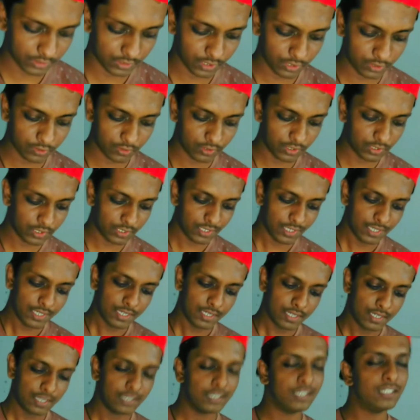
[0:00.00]
क्योंकि
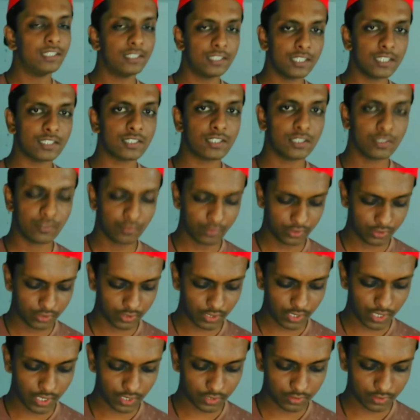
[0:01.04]
इंटरेस्टिंग वीडियो है यार
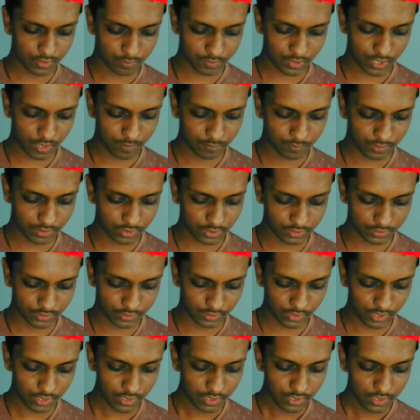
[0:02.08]
सब्सक्राइब कर देना
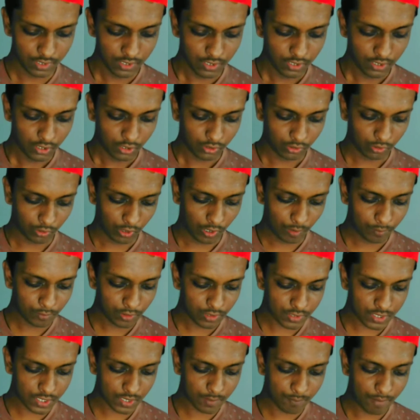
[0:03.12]
तो हम लोग इसकी
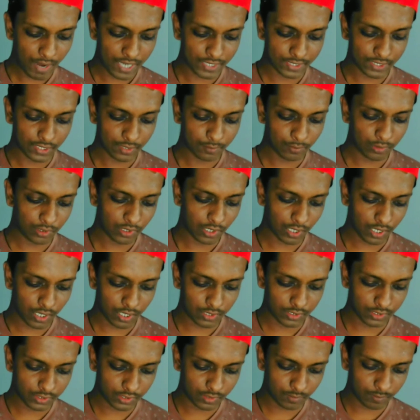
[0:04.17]
बैटरी हम लोग लगा लेते
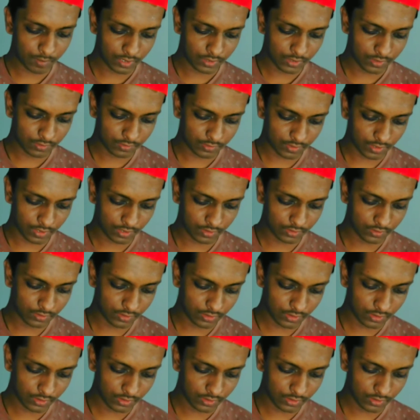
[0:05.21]
हैं पहले इसके अंदर